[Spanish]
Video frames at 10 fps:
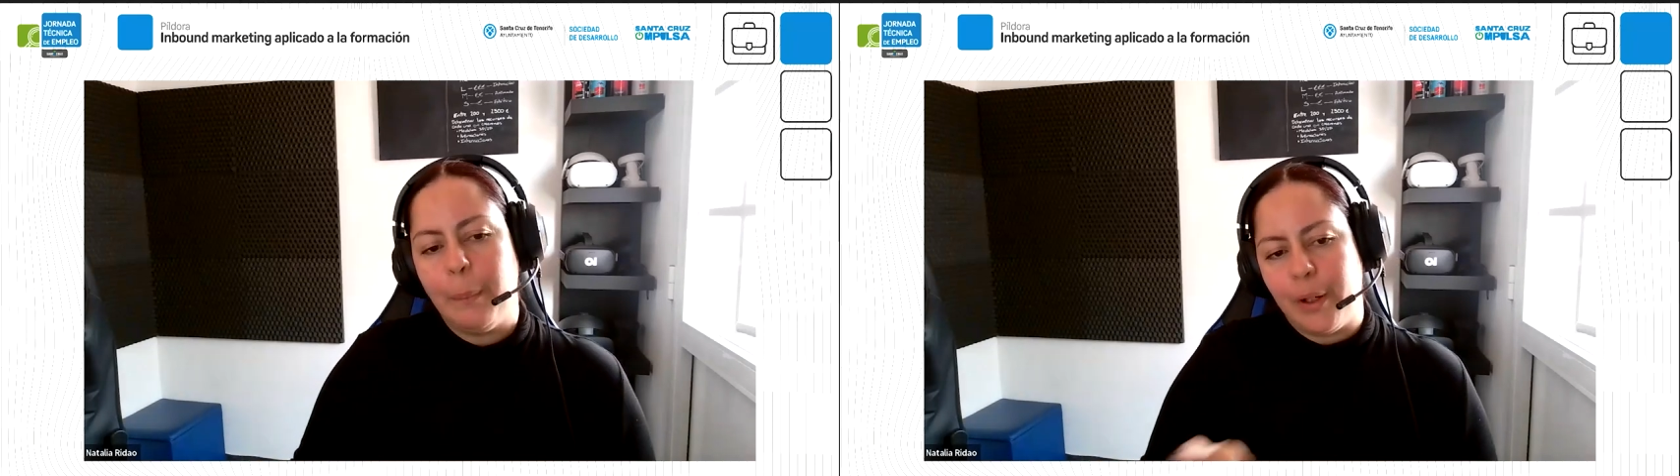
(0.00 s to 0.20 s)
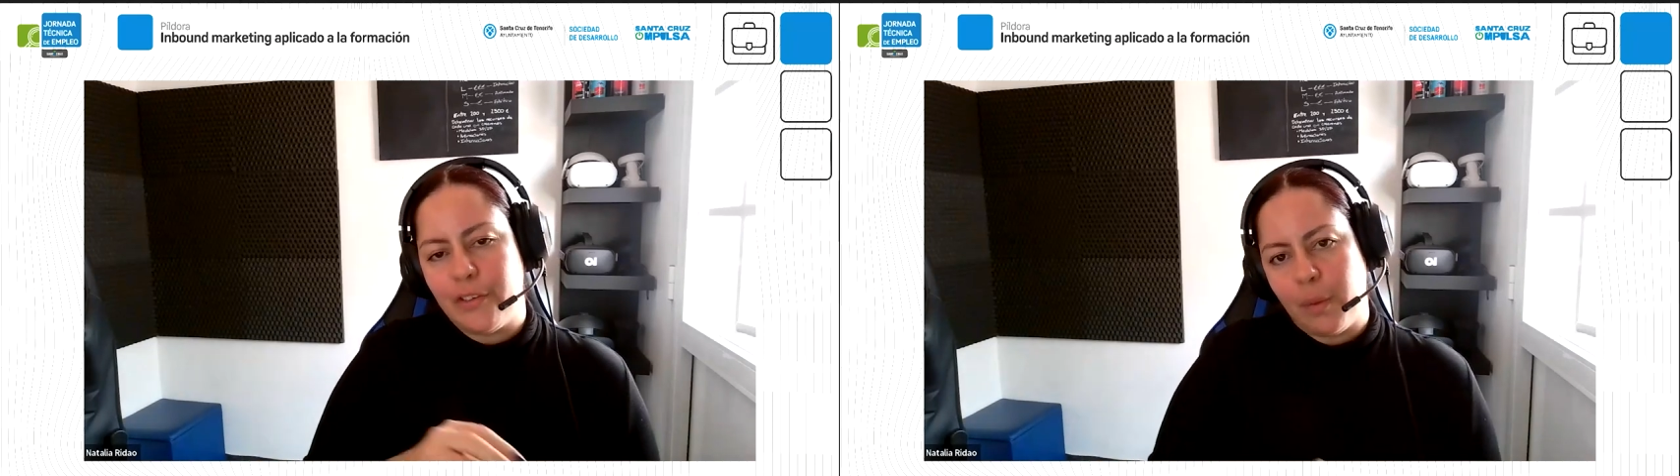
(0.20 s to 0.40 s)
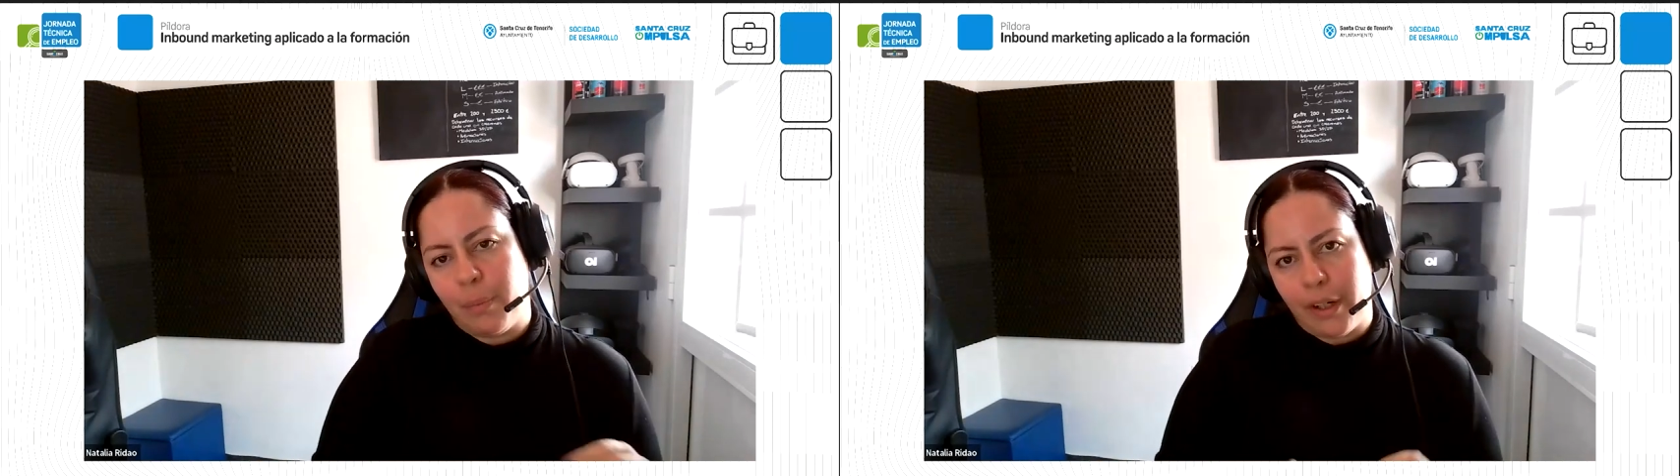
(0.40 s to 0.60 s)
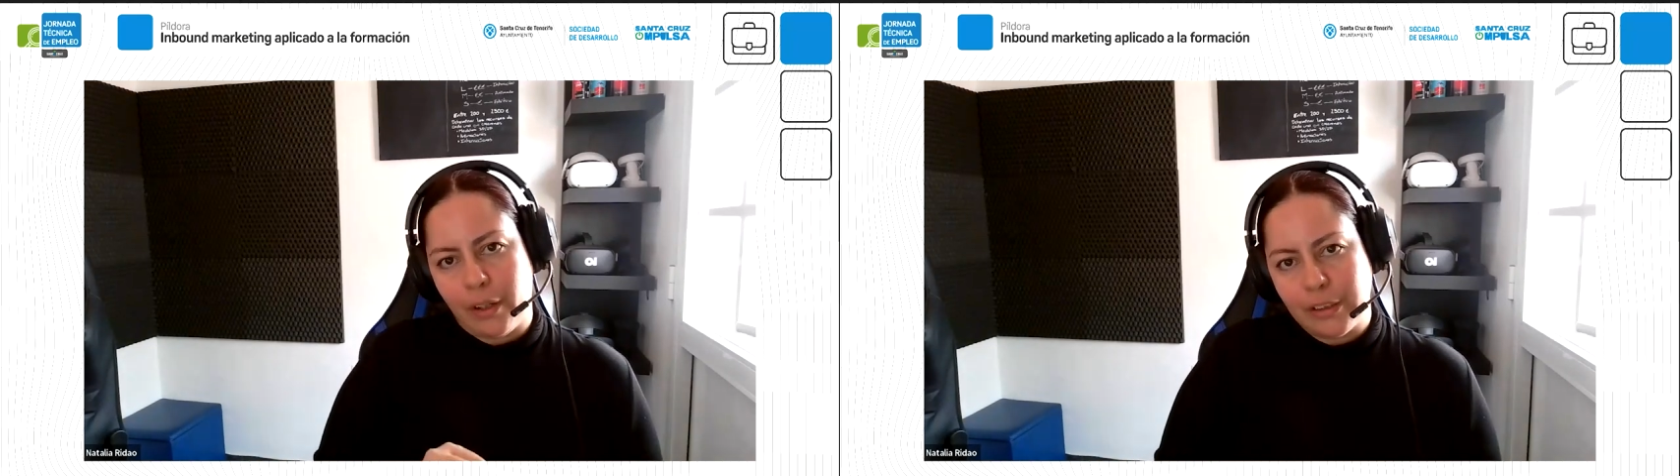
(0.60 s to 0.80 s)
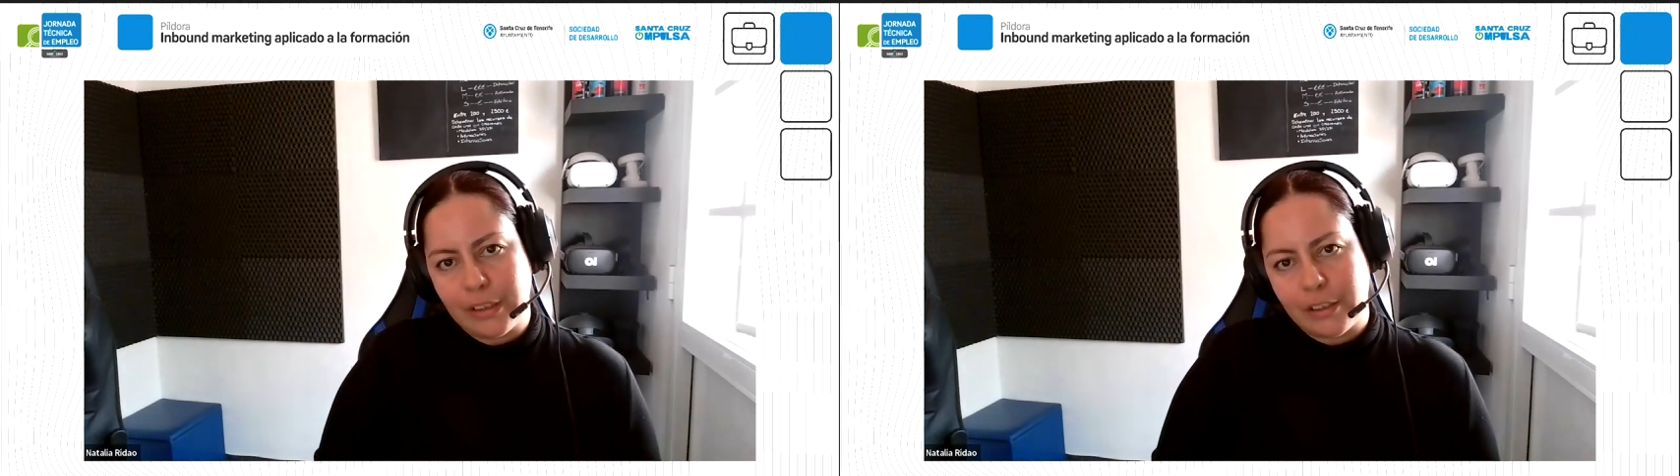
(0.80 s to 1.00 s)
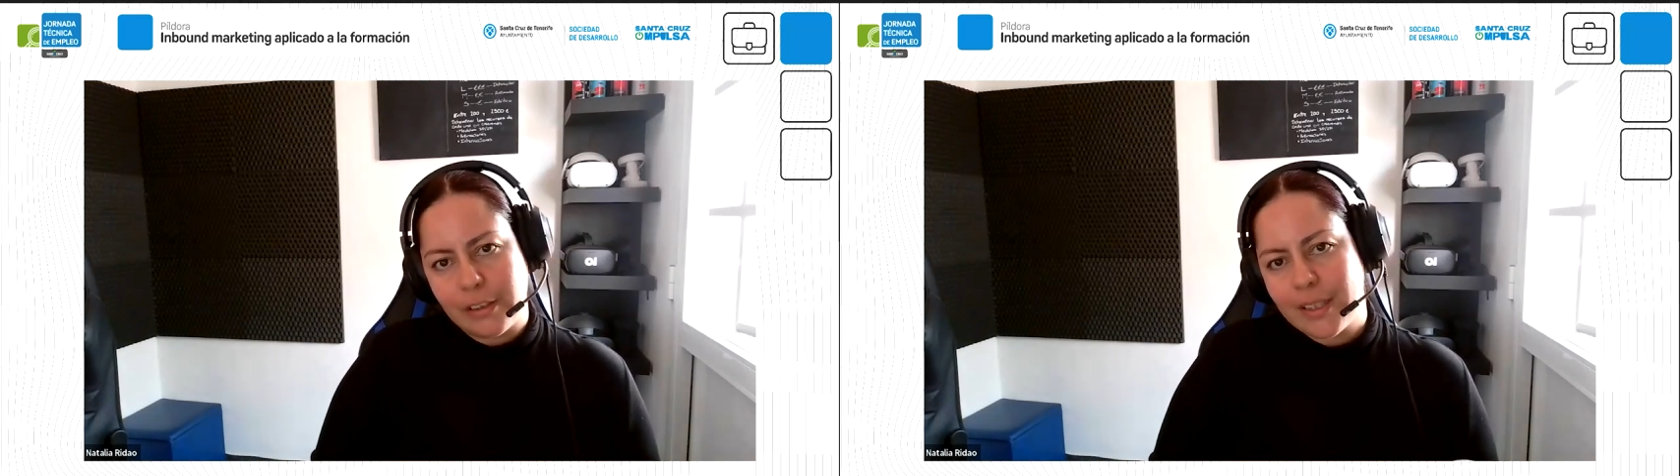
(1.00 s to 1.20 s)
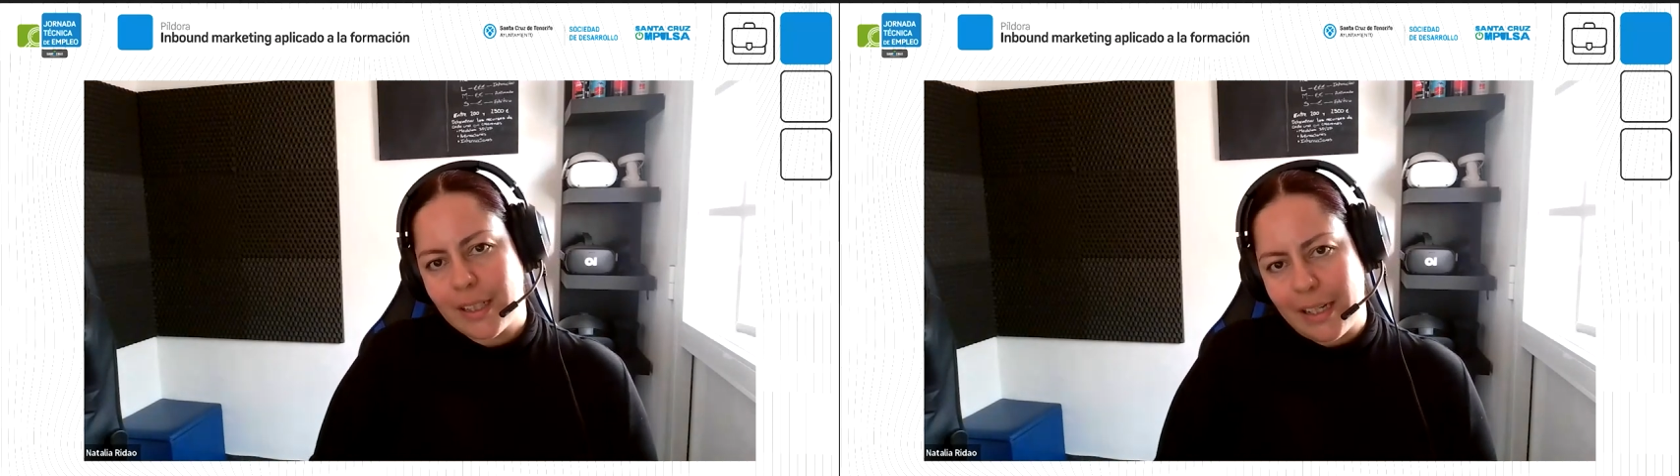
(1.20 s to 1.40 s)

Pero si por el contrario este